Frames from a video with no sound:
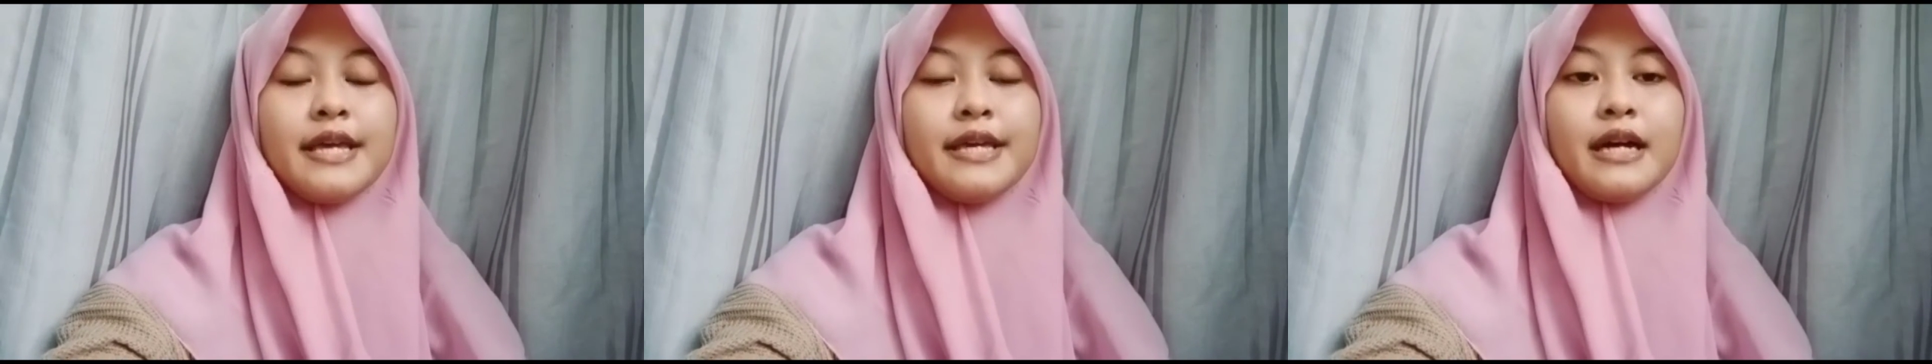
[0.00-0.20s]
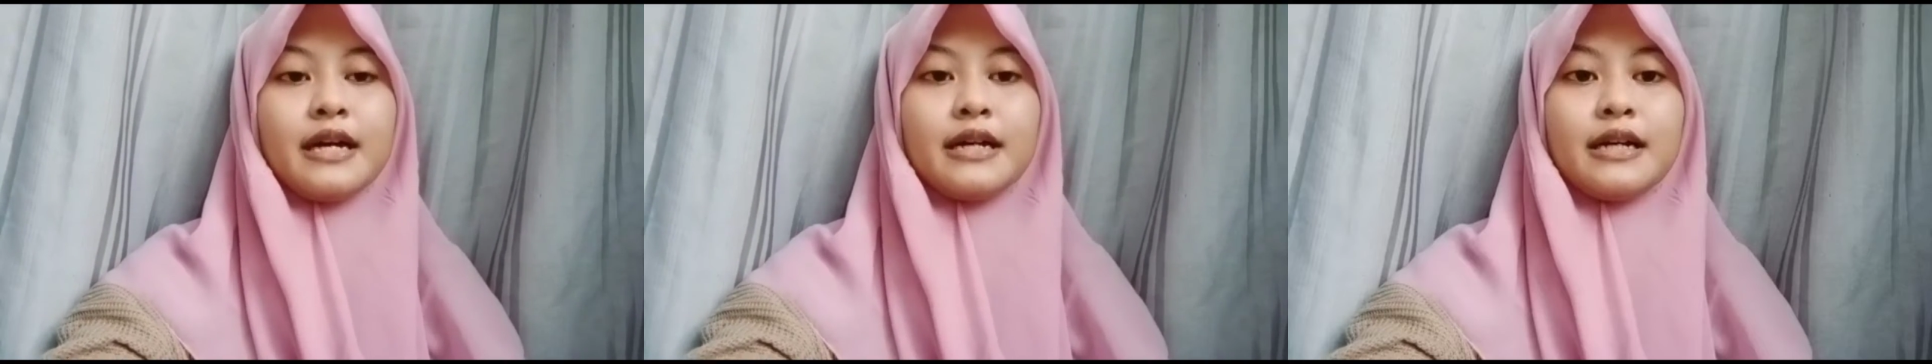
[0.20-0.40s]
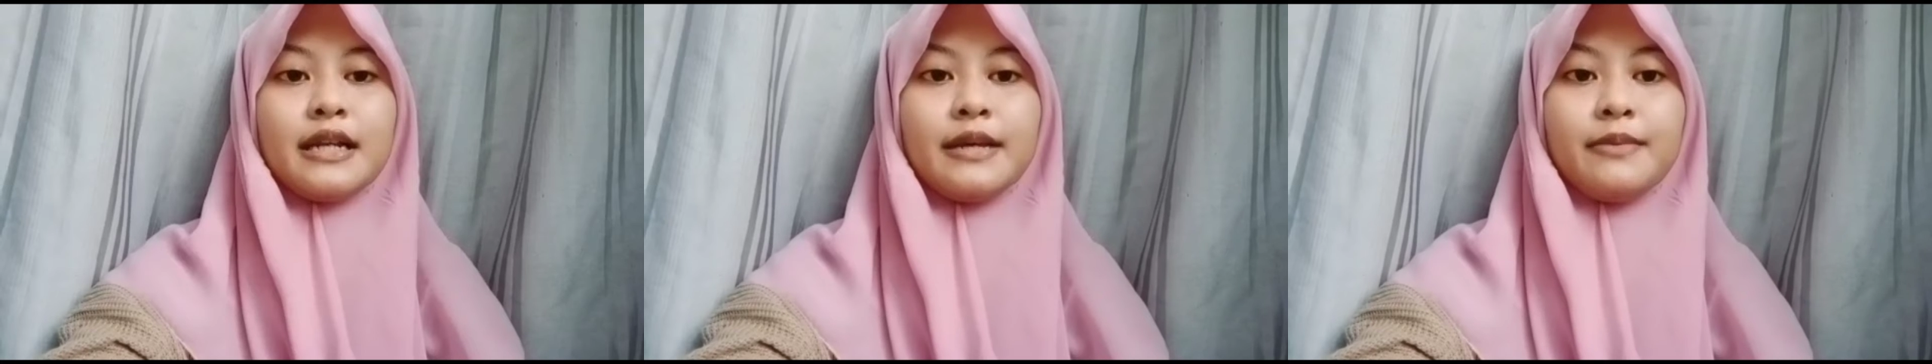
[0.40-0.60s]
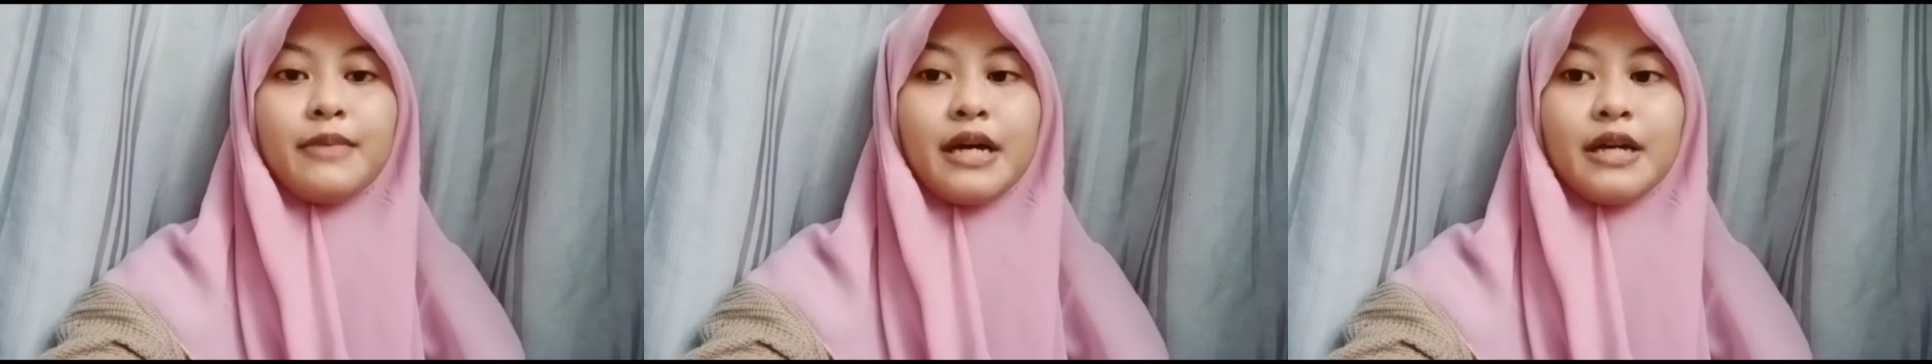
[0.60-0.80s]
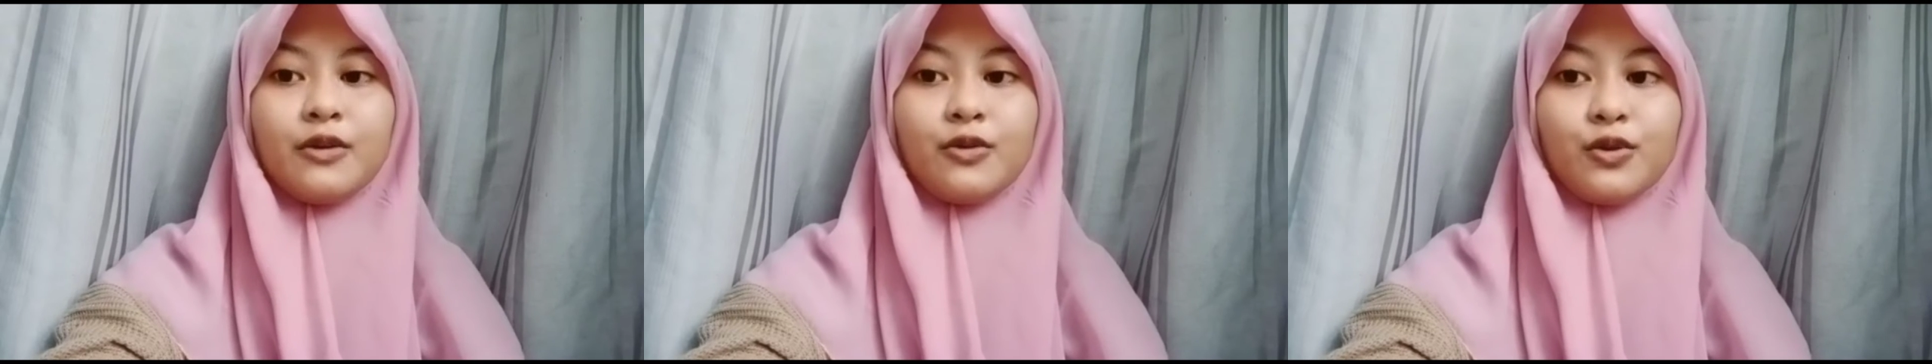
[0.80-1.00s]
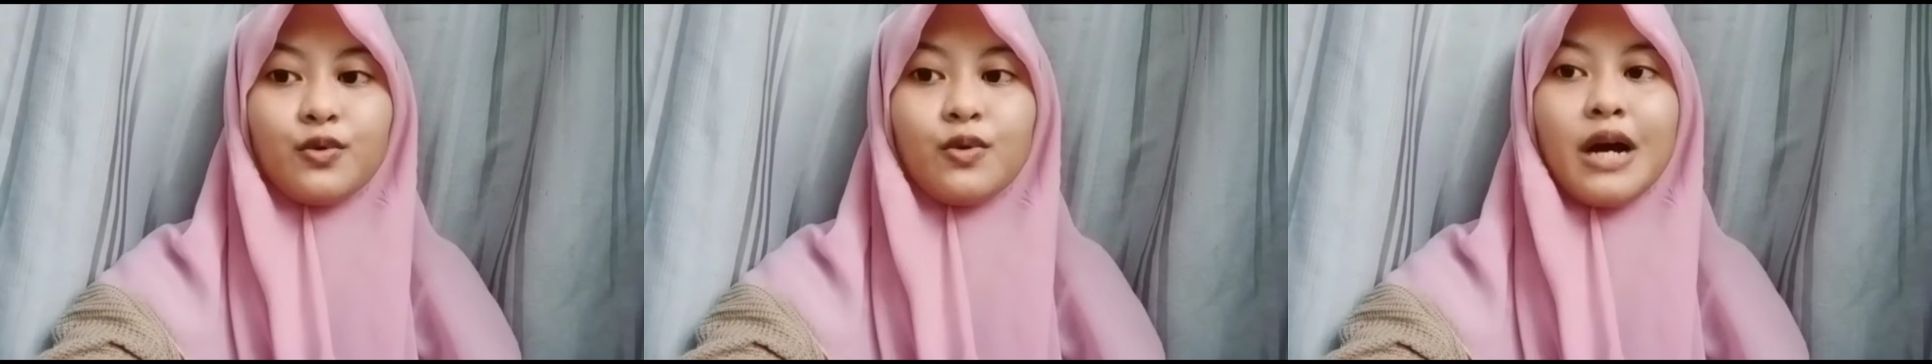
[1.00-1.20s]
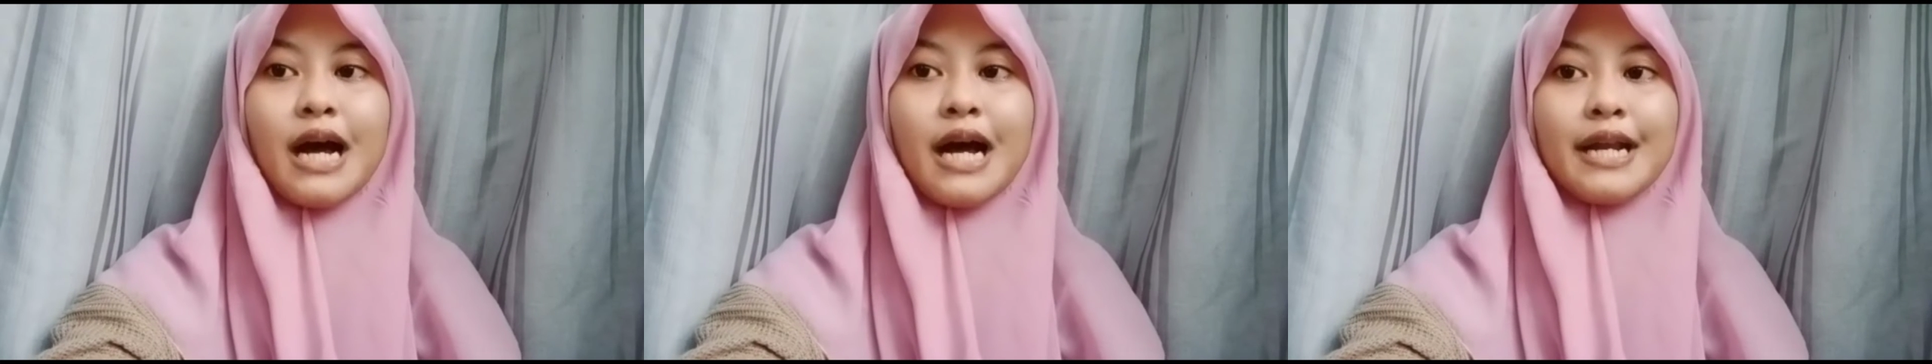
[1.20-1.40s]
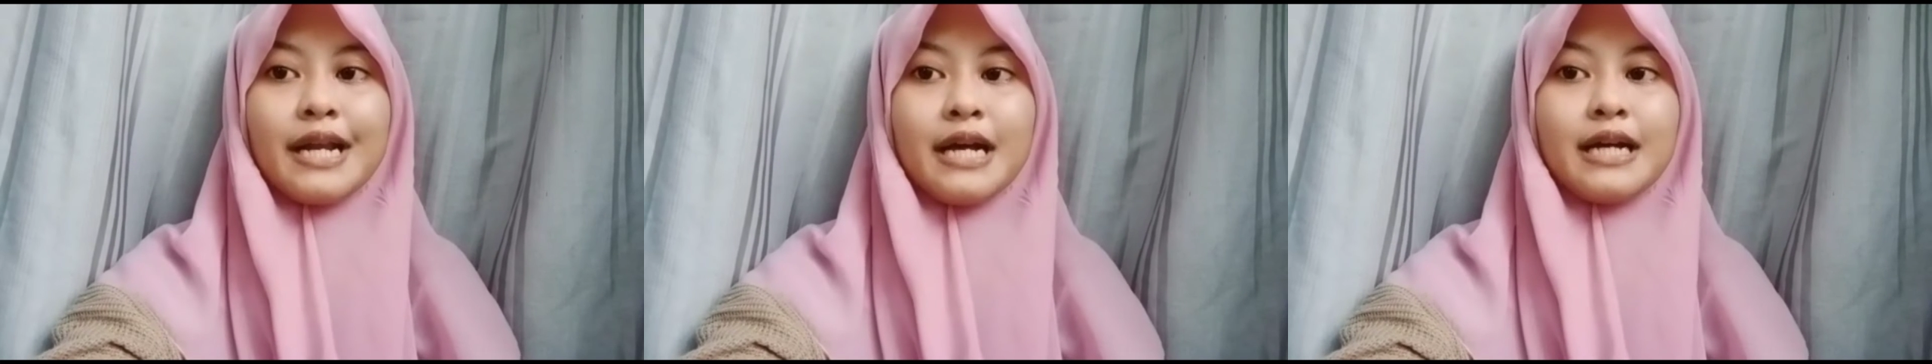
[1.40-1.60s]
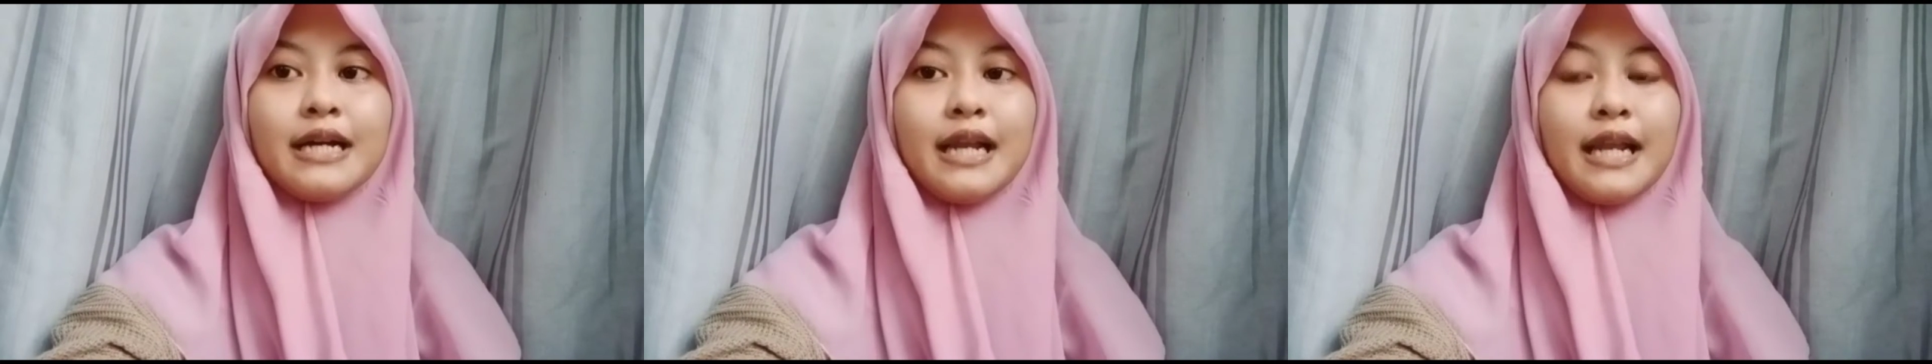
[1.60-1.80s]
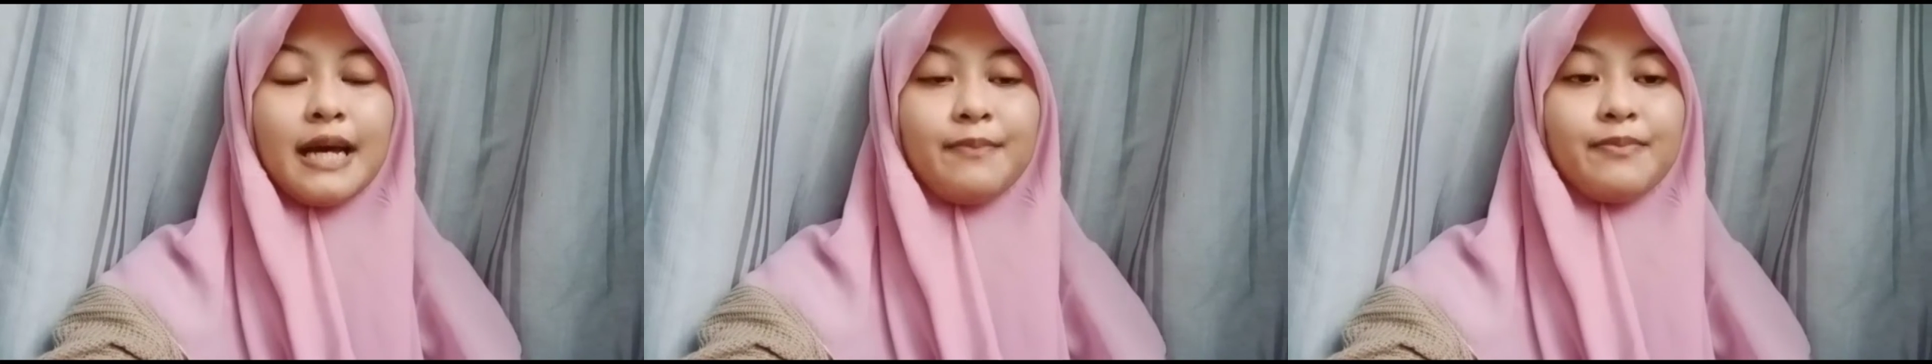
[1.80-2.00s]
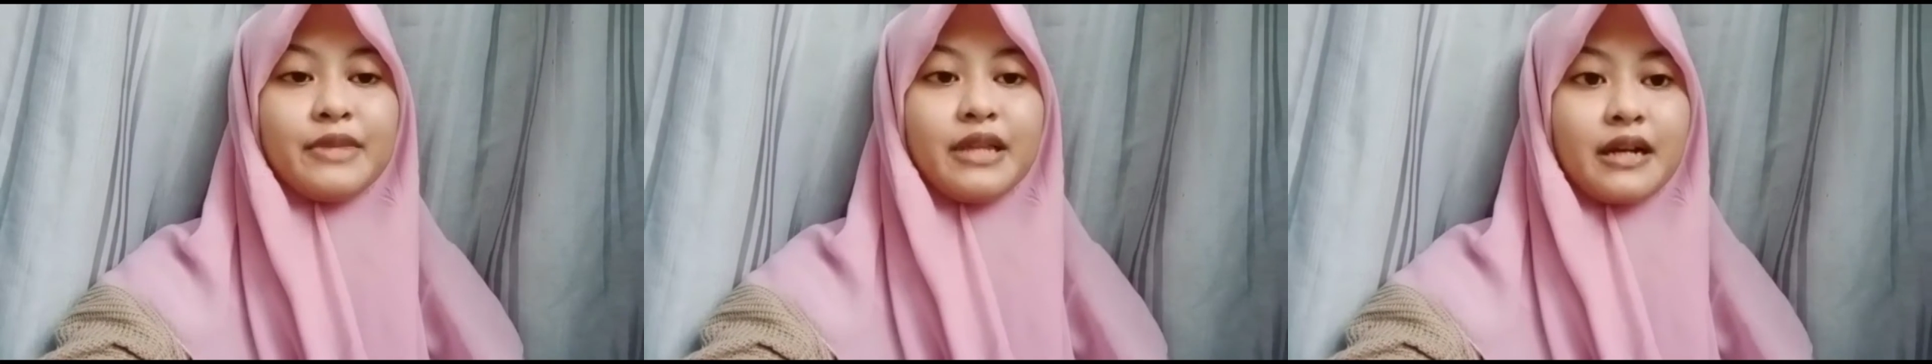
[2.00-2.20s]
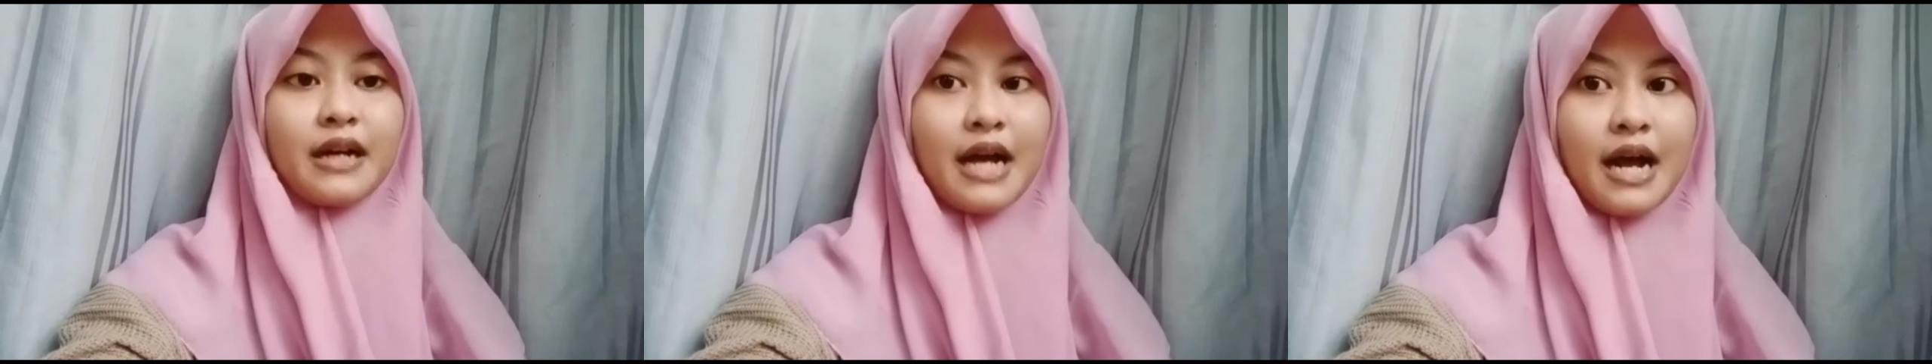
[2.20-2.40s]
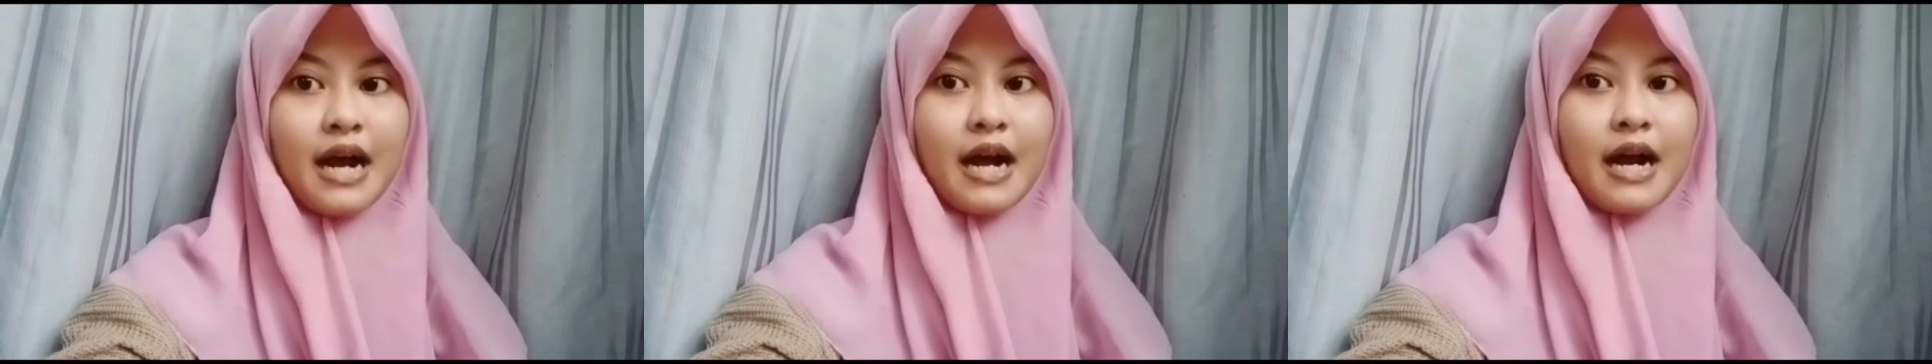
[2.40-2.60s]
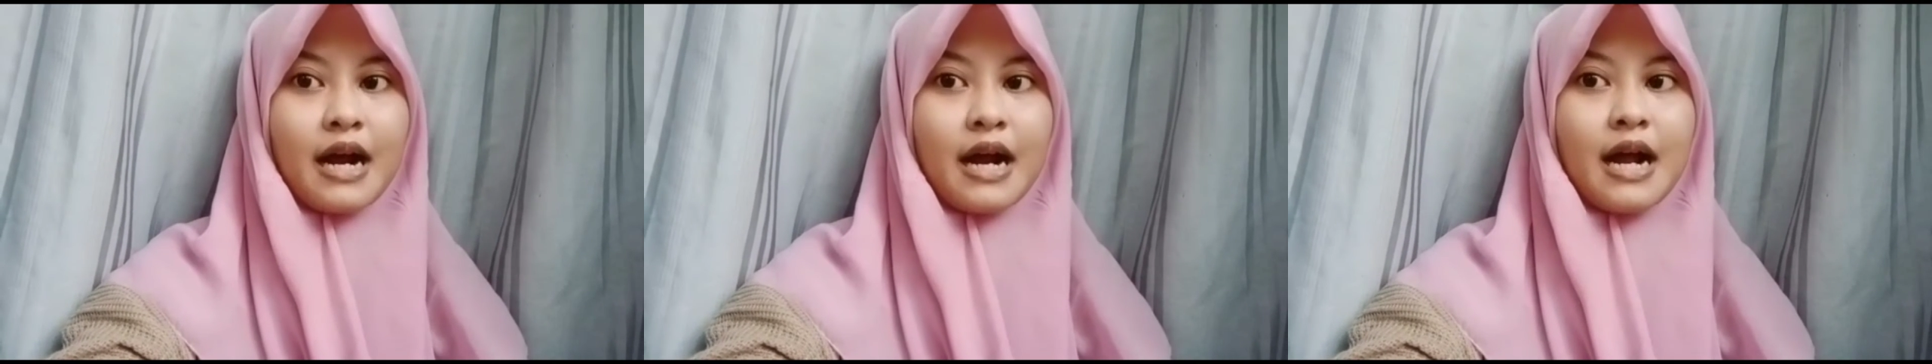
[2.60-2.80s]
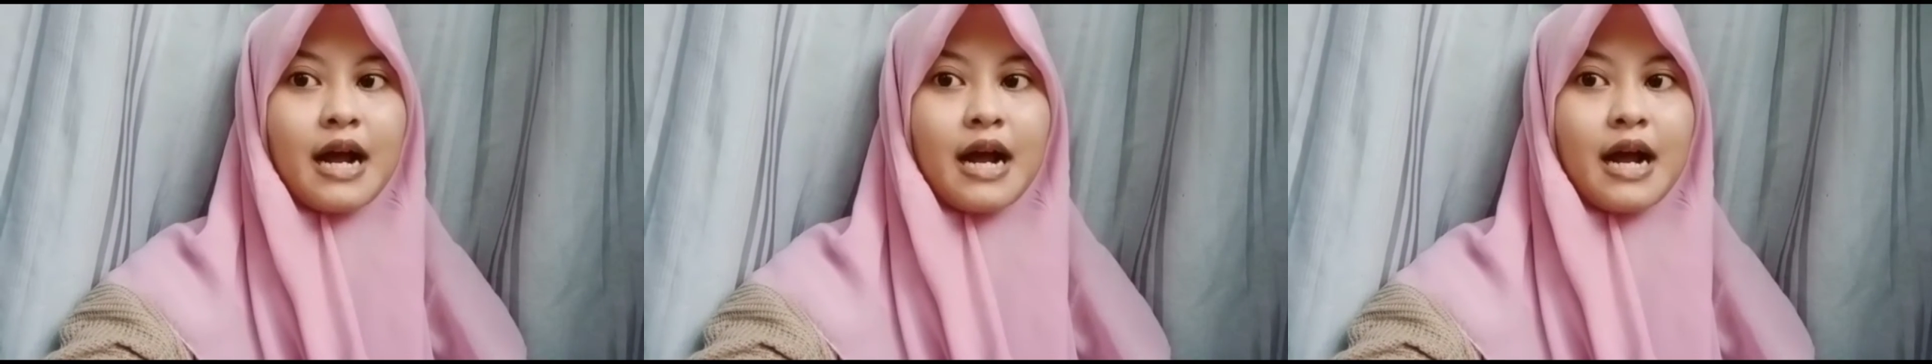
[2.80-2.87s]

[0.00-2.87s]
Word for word: Yang kelima itu ada gelap terang.